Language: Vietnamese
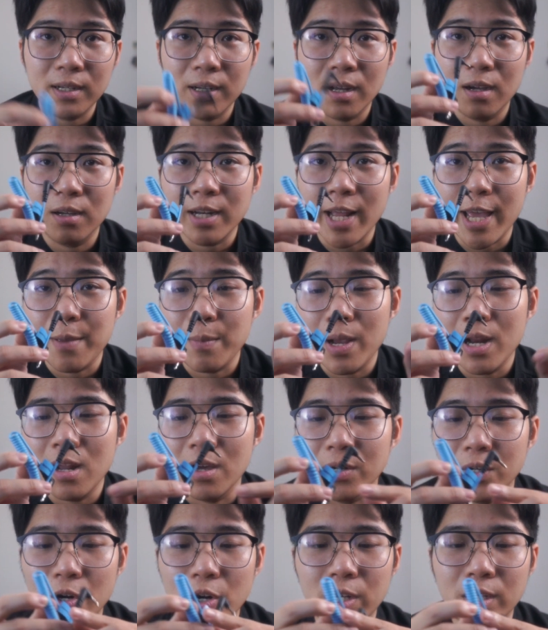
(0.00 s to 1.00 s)
nó thay mấy
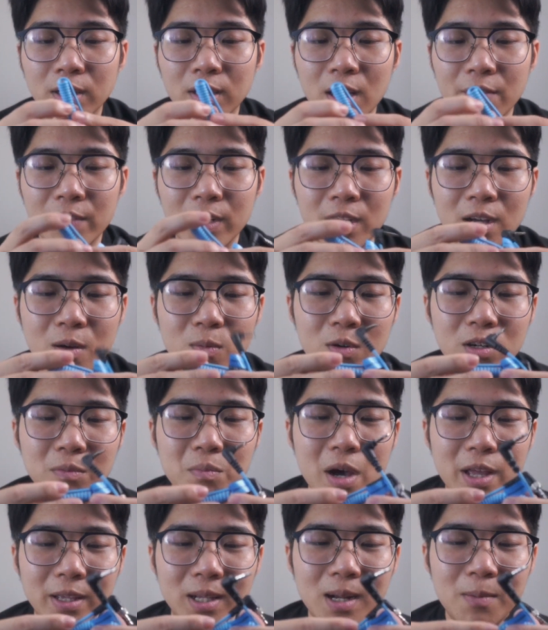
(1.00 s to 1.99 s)
lần rồi tại vì nó không có được
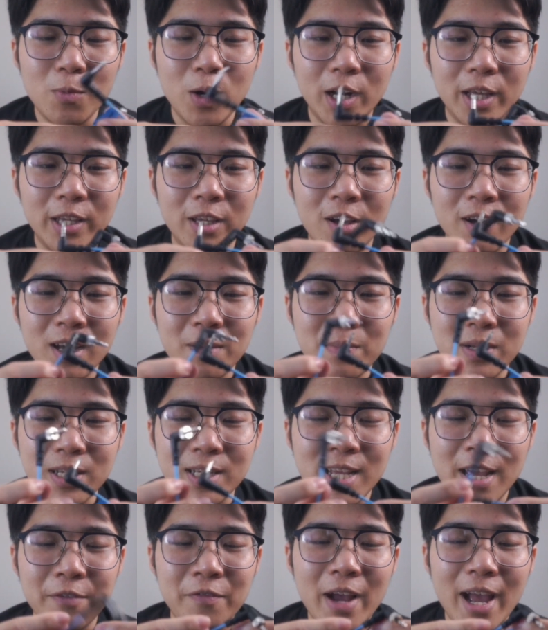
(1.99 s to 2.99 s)
bền nhiều lắm hoặc là do cách mình
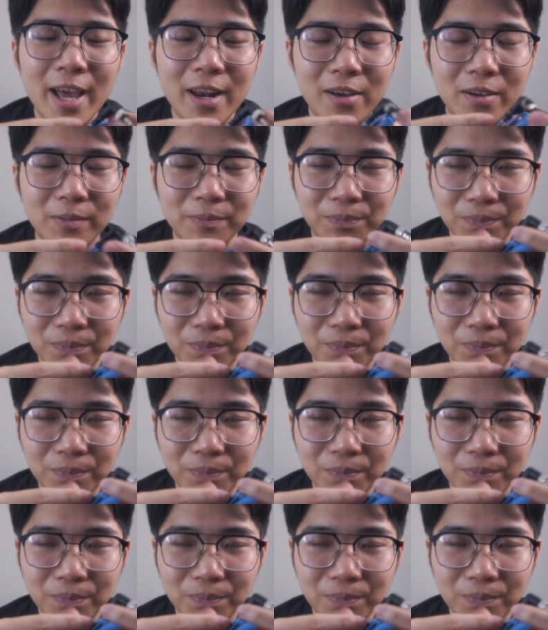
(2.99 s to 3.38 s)
xài phá đó